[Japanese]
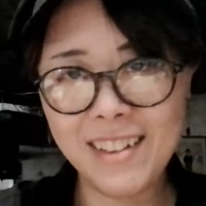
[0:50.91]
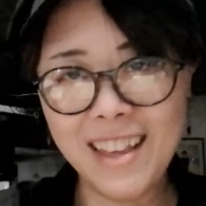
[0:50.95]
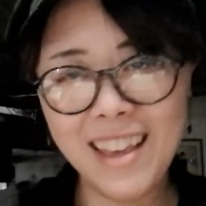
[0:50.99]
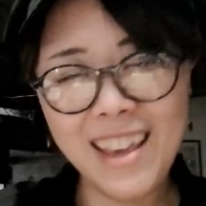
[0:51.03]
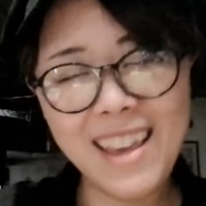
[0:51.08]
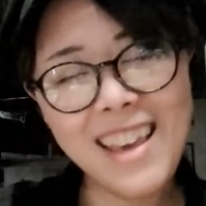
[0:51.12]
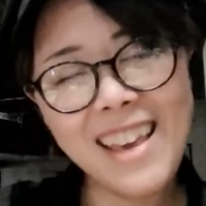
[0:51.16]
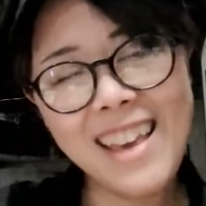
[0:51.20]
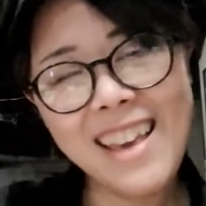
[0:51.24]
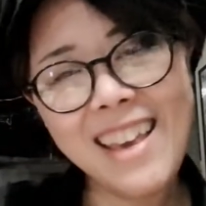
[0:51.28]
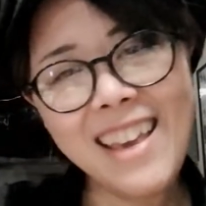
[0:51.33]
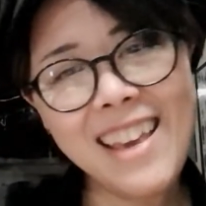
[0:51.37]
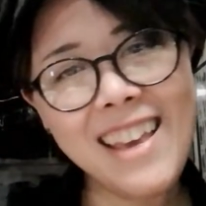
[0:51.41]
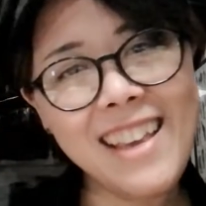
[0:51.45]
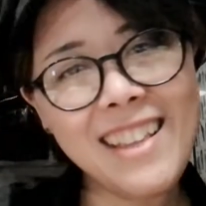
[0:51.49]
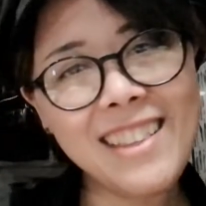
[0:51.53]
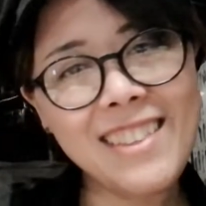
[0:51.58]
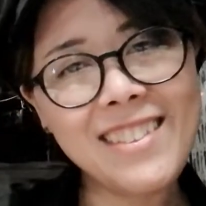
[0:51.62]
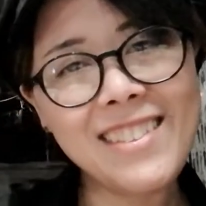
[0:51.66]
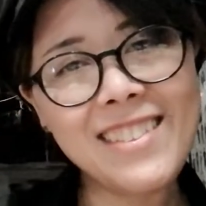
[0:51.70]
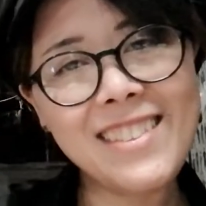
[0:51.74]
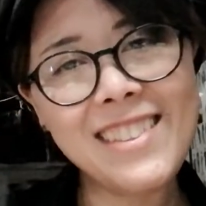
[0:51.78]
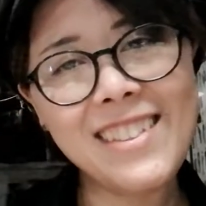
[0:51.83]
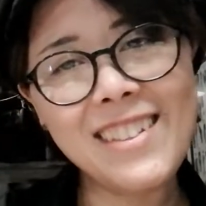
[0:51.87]
えーっ
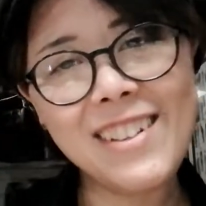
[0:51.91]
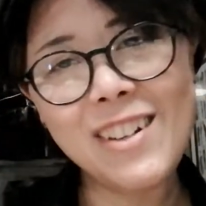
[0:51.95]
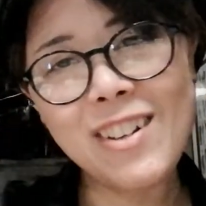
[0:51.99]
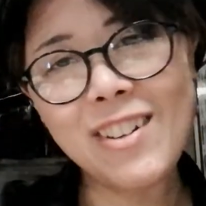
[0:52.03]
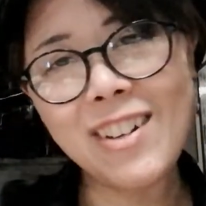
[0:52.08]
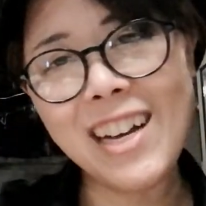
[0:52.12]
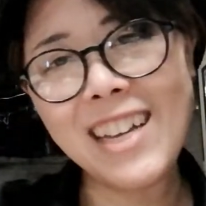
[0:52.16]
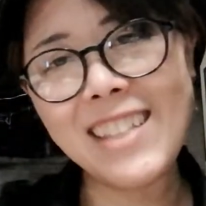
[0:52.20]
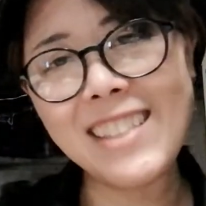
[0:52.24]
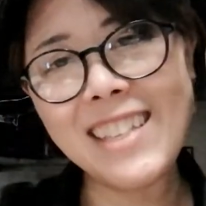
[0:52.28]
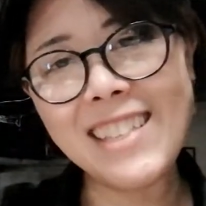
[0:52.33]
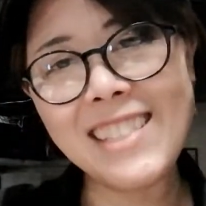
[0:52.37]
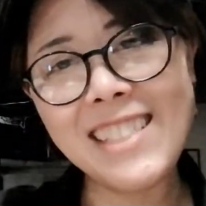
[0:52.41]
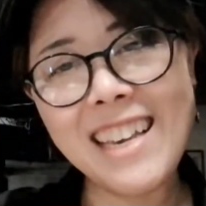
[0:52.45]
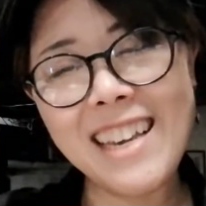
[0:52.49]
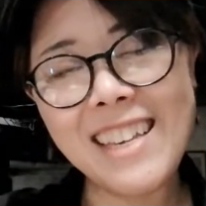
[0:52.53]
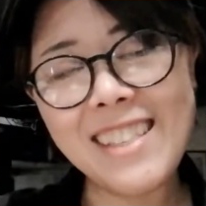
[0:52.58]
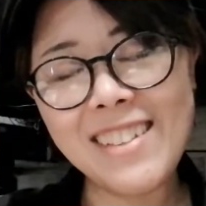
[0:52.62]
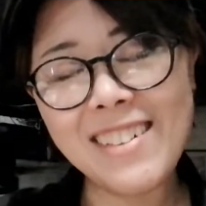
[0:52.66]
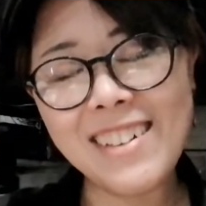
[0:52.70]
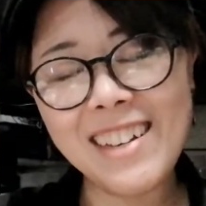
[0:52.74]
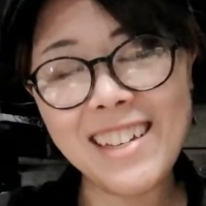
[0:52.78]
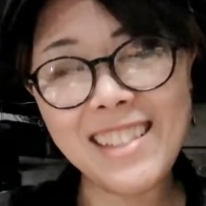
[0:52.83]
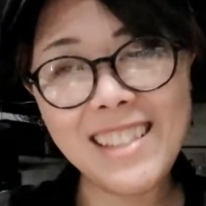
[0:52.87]
て、お帰りなさ
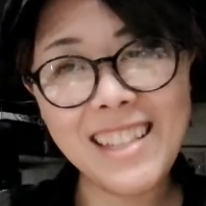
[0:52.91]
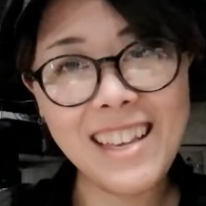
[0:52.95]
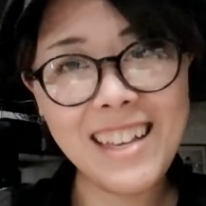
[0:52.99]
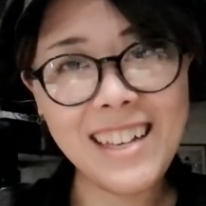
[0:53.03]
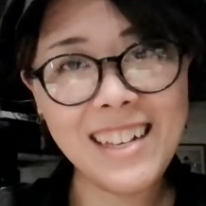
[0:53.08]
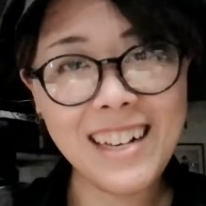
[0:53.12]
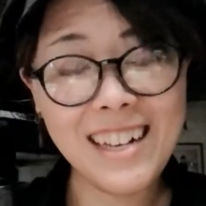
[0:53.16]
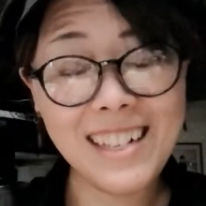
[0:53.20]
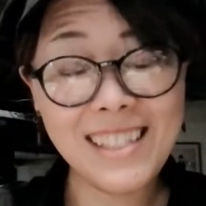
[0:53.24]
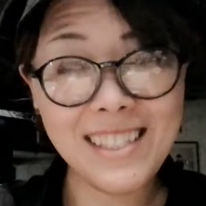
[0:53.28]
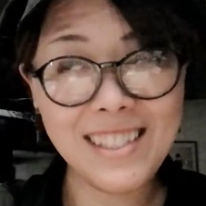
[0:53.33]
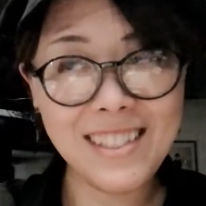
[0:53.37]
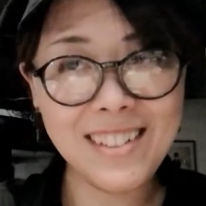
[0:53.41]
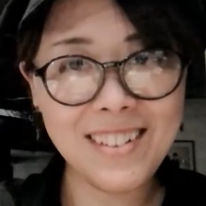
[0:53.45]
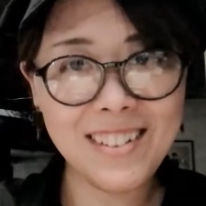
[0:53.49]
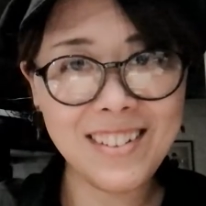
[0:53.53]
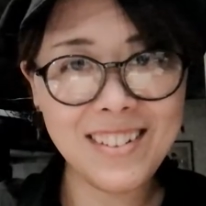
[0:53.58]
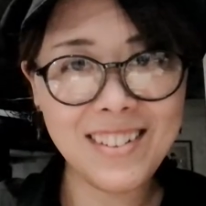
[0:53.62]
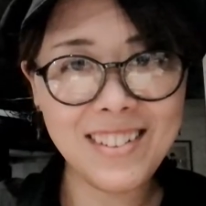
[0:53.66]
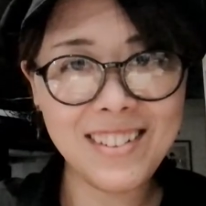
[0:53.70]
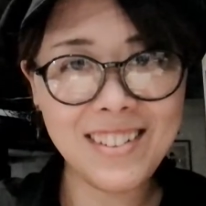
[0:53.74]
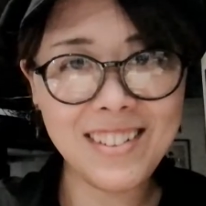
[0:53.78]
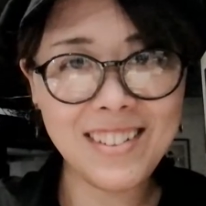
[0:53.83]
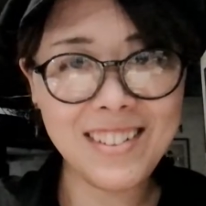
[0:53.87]
いとかね、活動
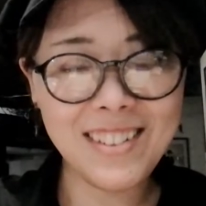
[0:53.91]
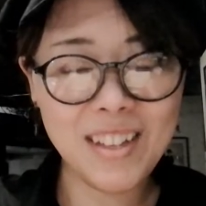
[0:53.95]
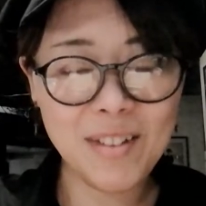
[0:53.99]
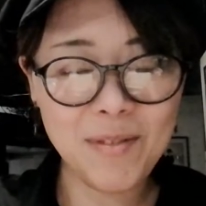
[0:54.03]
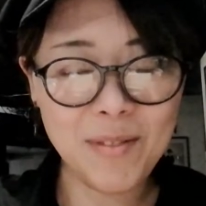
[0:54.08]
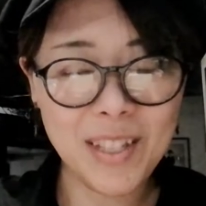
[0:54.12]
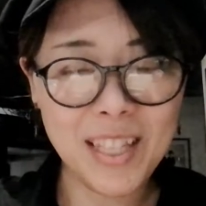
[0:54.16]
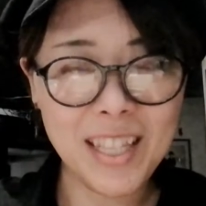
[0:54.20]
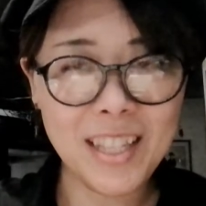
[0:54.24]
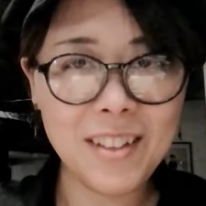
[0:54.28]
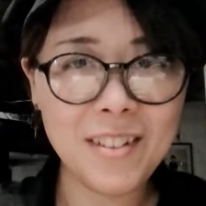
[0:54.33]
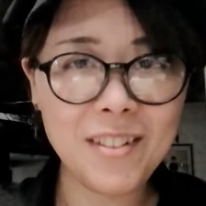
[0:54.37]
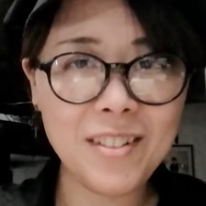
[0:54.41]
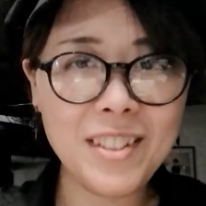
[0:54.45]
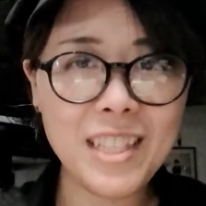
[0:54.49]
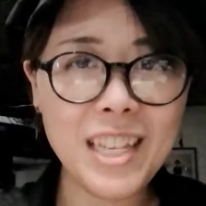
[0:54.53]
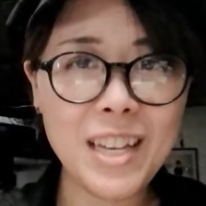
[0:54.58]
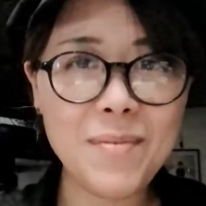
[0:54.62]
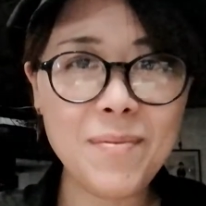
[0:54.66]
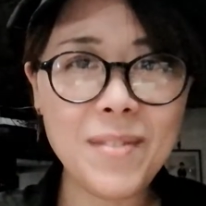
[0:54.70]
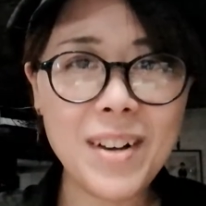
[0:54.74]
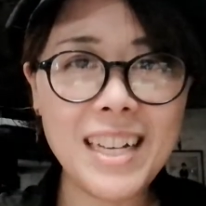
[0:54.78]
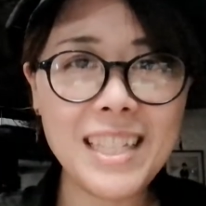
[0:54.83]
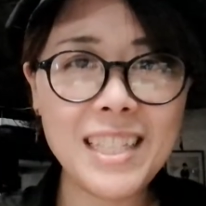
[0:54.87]
50周年おめでとうご
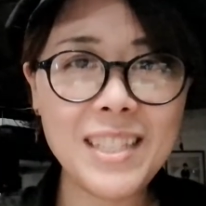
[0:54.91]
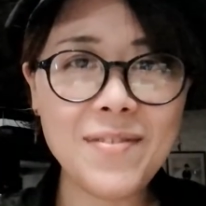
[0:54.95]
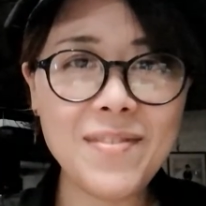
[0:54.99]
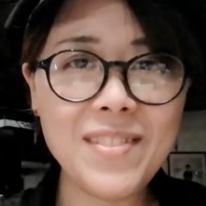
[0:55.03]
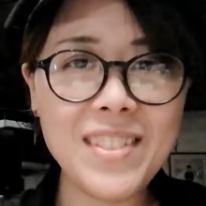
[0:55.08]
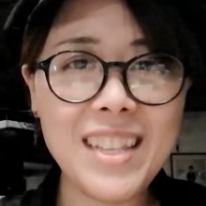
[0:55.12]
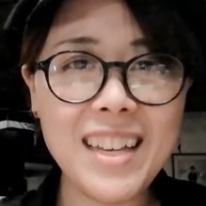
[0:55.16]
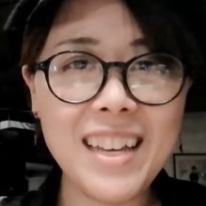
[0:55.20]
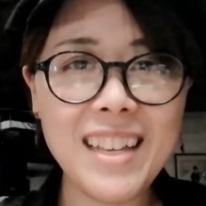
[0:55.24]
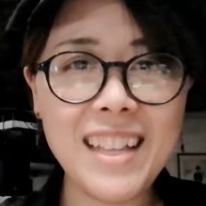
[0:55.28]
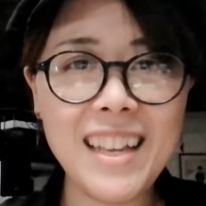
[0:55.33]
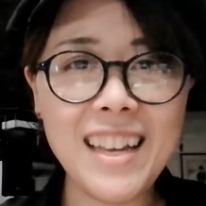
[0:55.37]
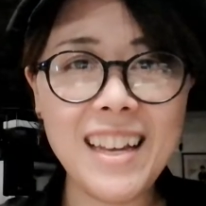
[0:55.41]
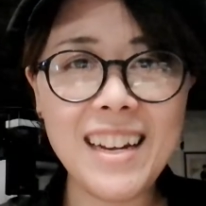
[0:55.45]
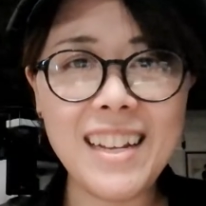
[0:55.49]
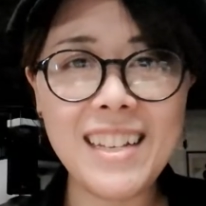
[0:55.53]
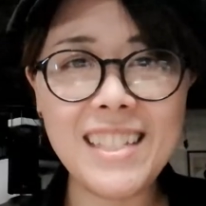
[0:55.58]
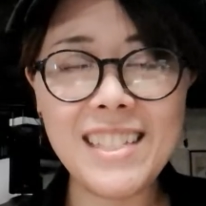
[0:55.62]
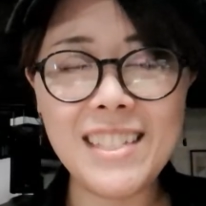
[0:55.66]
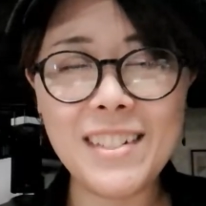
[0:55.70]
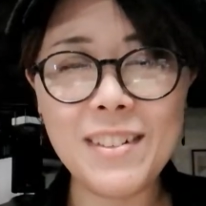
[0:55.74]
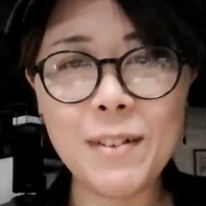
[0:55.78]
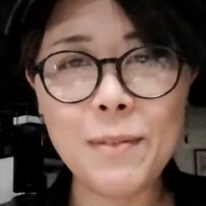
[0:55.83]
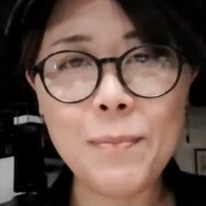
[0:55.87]
ざいますみたいな
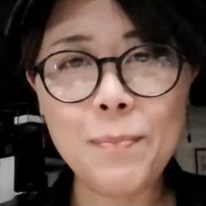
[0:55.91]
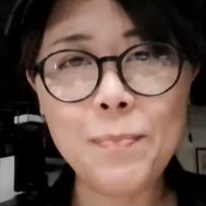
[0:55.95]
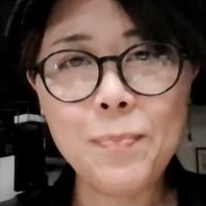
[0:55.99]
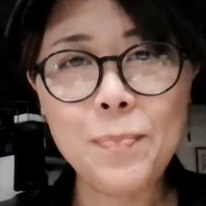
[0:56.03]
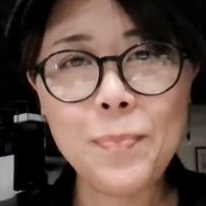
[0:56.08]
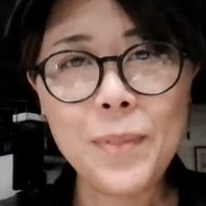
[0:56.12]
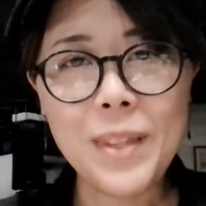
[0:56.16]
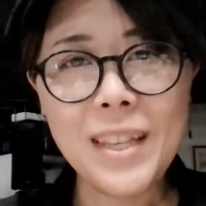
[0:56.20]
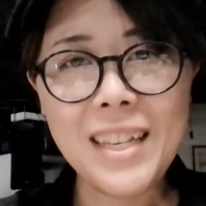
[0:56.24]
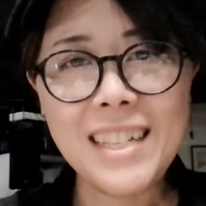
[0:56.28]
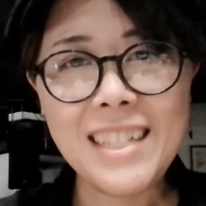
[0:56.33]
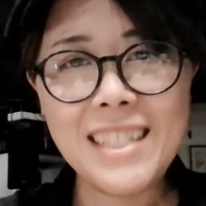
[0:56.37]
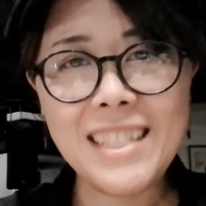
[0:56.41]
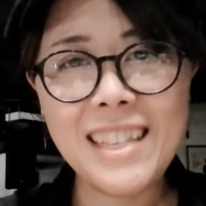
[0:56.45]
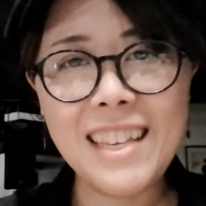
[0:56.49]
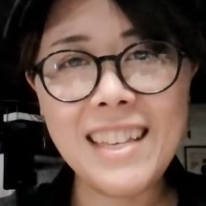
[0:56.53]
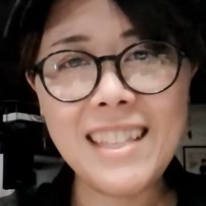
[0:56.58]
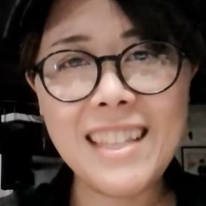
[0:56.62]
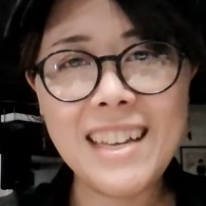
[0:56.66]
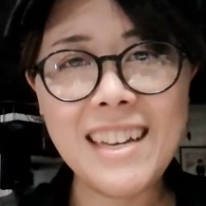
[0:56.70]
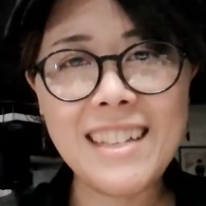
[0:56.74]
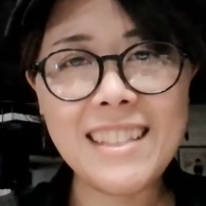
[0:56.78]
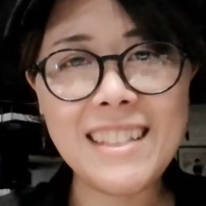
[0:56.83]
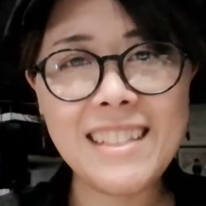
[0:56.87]
話をして
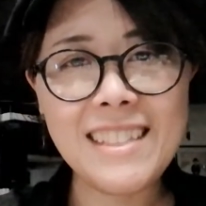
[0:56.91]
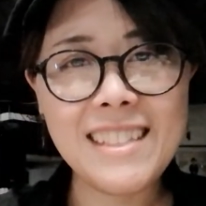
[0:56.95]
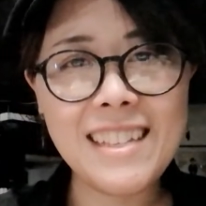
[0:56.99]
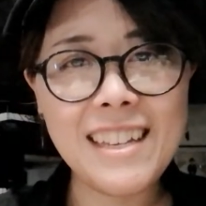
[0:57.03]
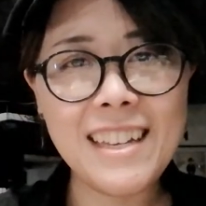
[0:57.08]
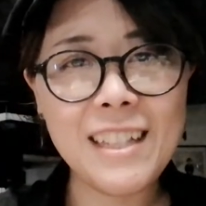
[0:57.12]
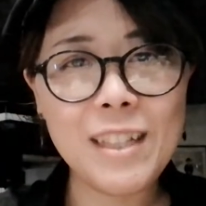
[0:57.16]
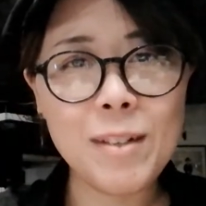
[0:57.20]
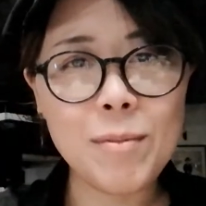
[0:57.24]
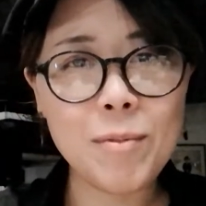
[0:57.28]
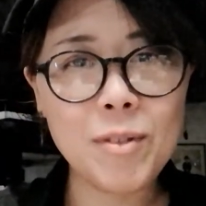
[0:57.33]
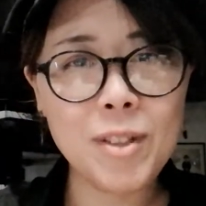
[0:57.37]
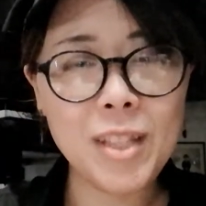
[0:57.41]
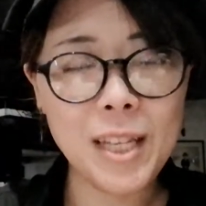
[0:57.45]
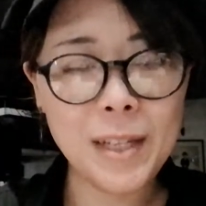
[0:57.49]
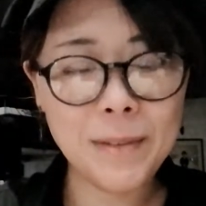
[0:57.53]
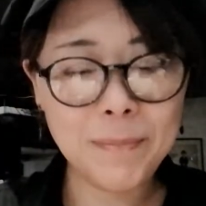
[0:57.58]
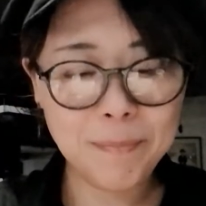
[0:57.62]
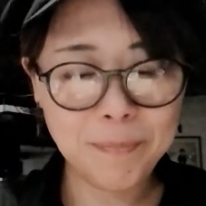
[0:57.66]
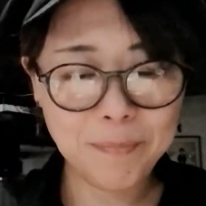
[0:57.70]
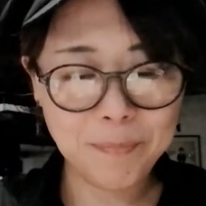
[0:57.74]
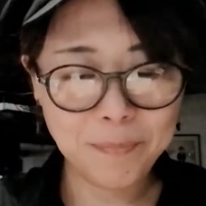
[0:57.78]
いたんですけれどもね。